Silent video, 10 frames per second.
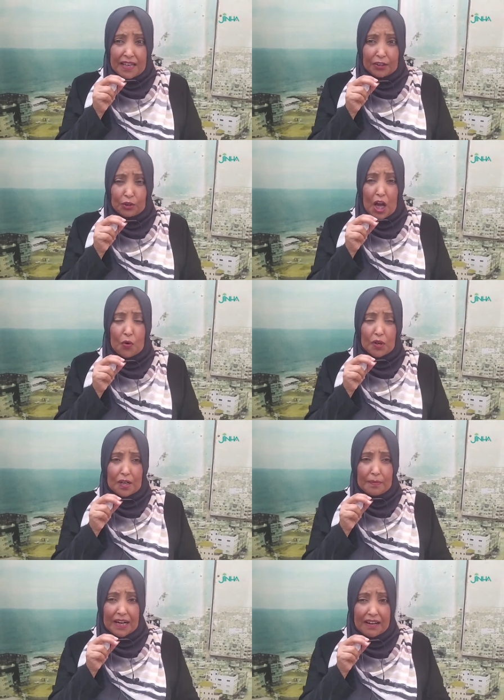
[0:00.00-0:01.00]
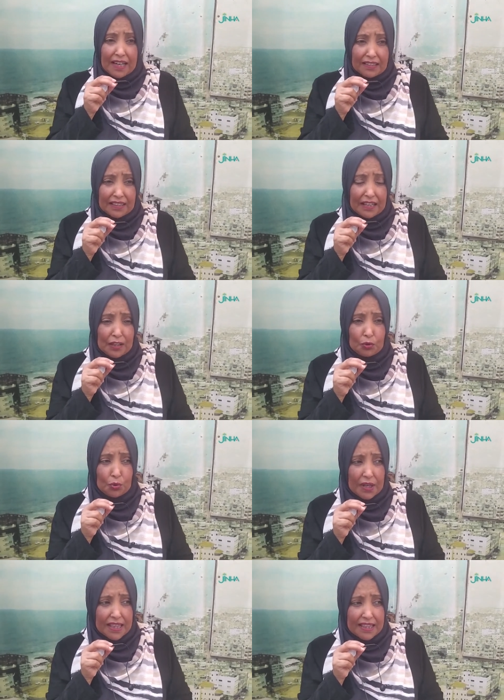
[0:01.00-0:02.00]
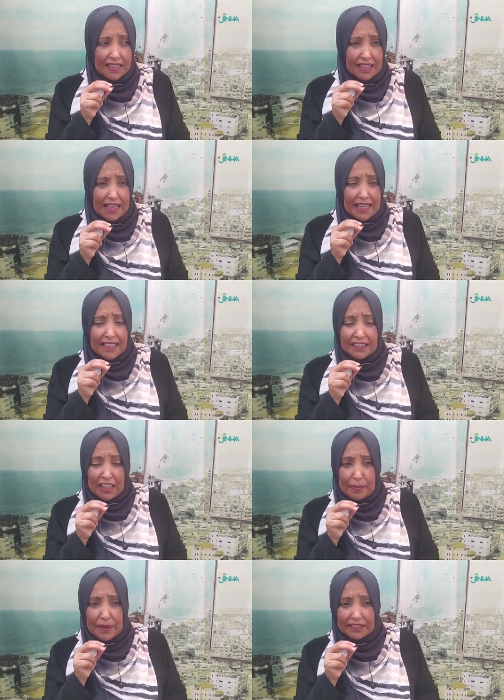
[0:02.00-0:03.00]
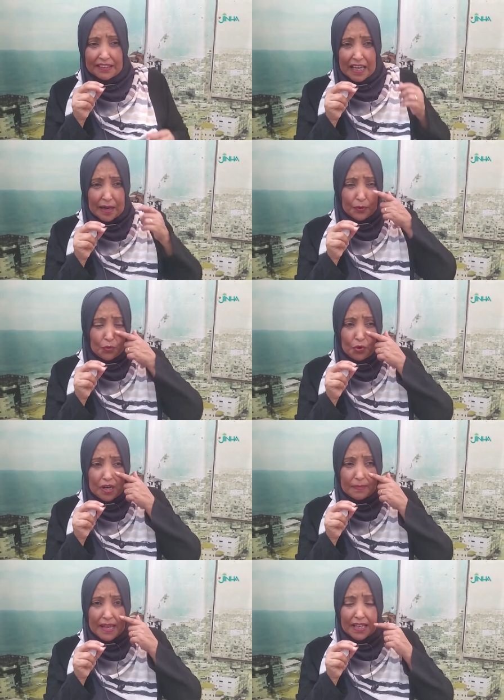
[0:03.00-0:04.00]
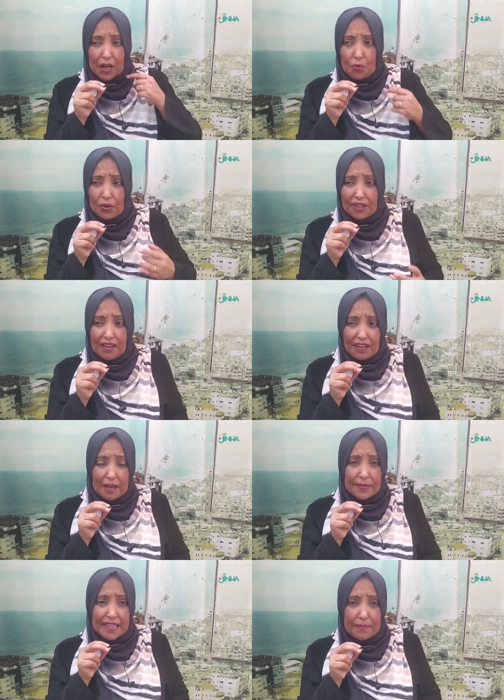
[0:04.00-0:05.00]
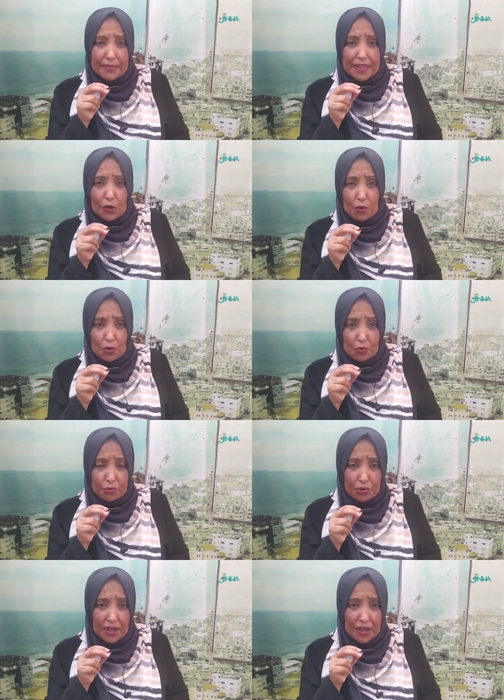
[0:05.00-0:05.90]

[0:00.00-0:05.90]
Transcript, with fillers: تحاول المرأة أيضا أن تغذي كتاباتها بكل ما له علاقة بنبذ العنف